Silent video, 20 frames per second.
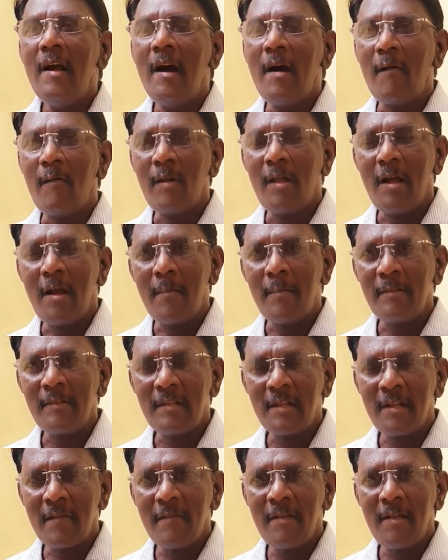அவருடைய
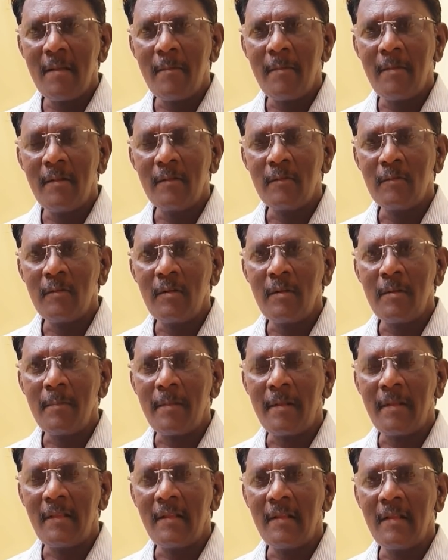அமைச்சரவை அப்படின்னு சொல்லிட்டு
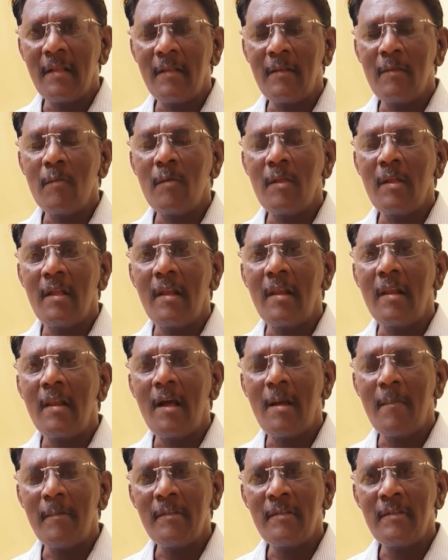பார்த்தீங்கன்னா இருக்கக்கூடிய எல்லா
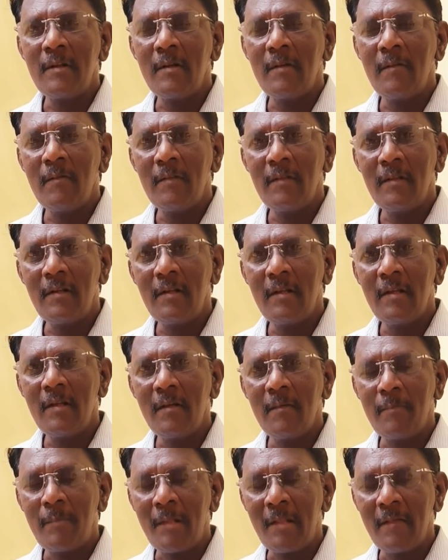அமைச்சர்களும் வந்துட்டு
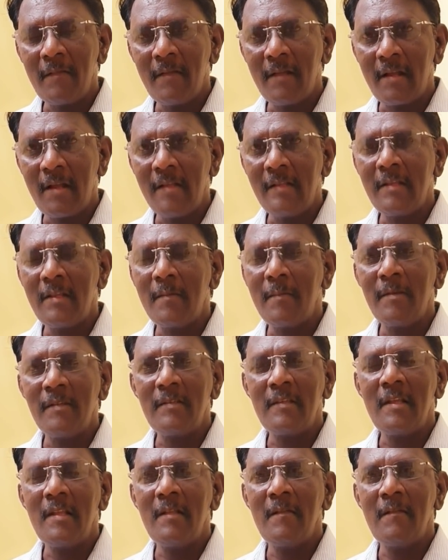பதவியை ராஜினாமா
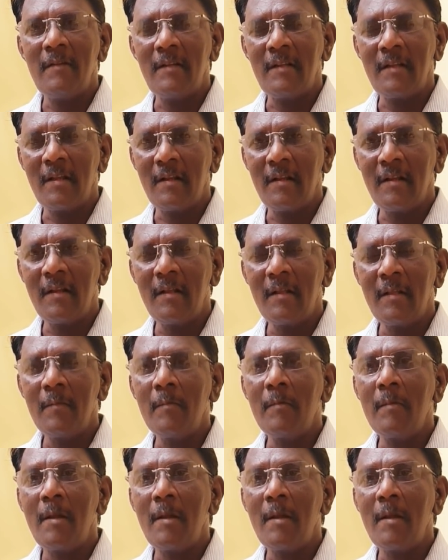செய்து விட்டார்கள் அதுவும்